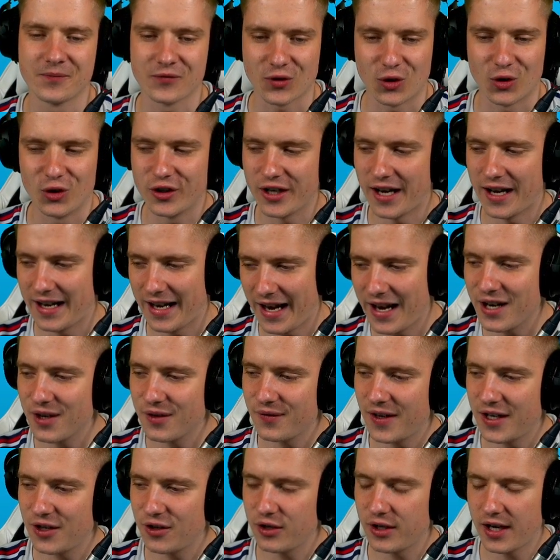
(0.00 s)
Und alleine,
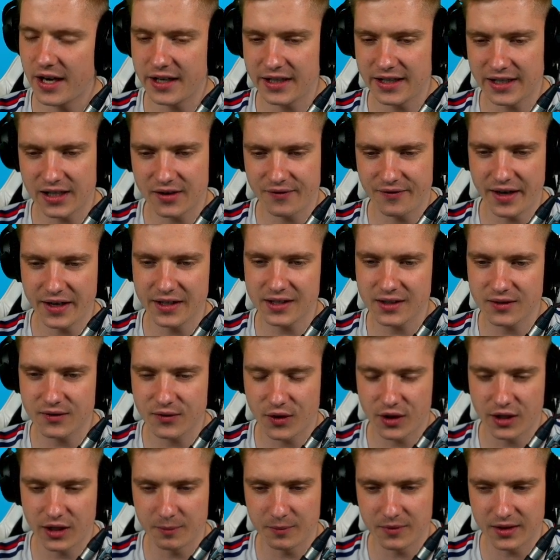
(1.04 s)
wenn du ja die Quests
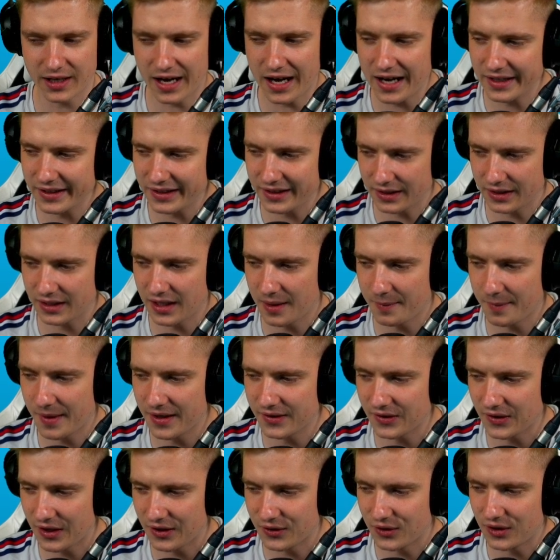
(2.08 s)
von dem Drachenritter
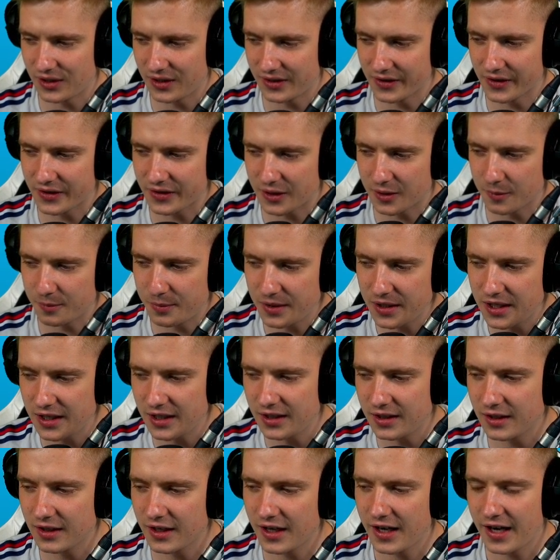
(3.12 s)
machst, also dieses
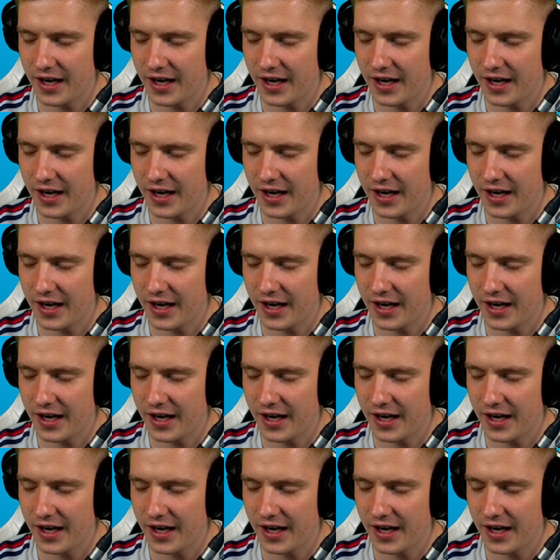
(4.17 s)
Gebiet,